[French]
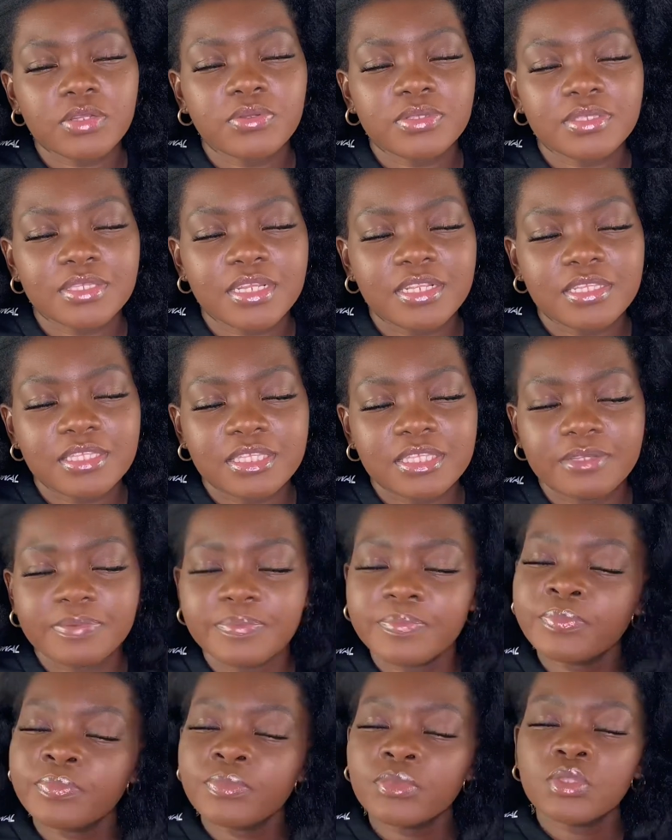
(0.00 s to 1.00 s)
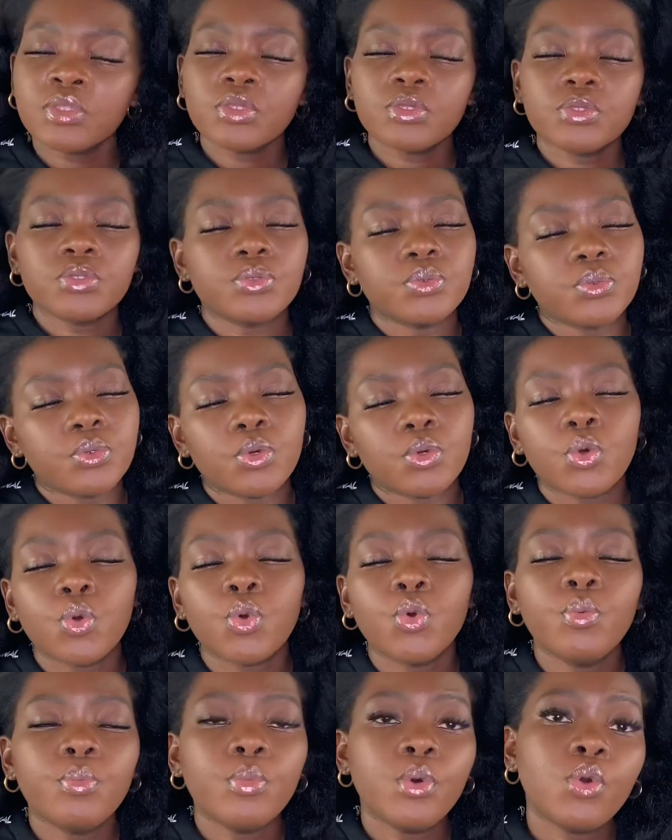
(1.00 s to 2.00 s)
celle-ci. Donc,
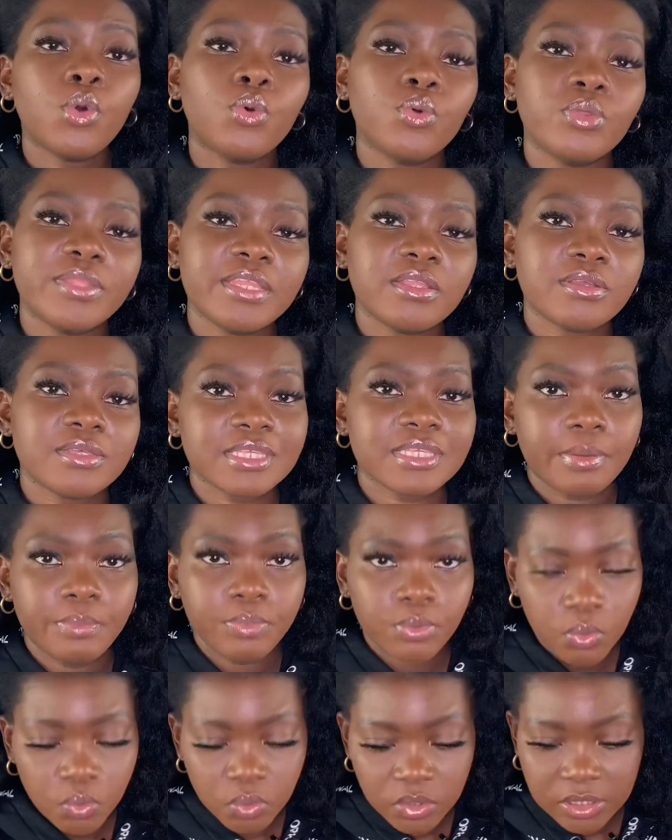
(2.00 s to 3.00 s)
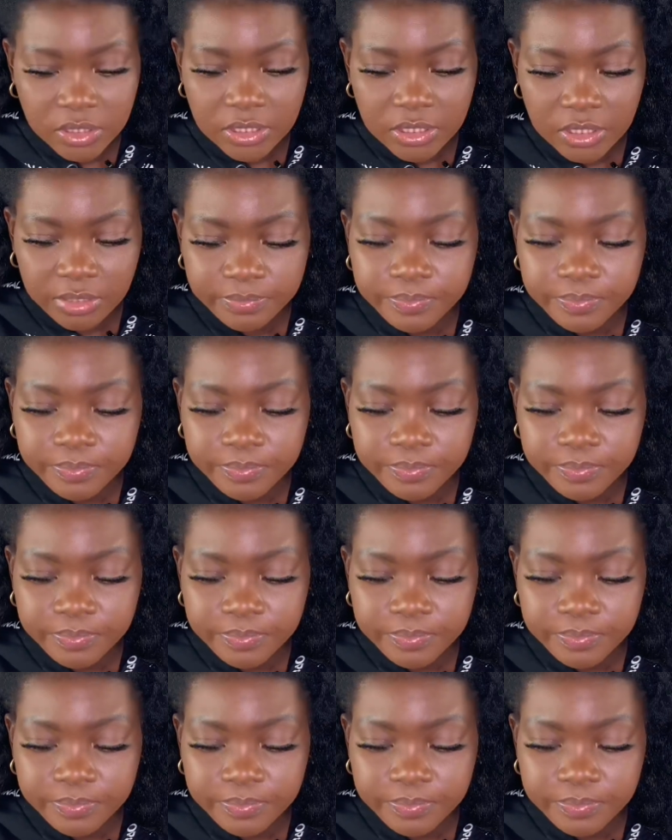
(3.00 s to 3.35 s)
comment connaître sa porosité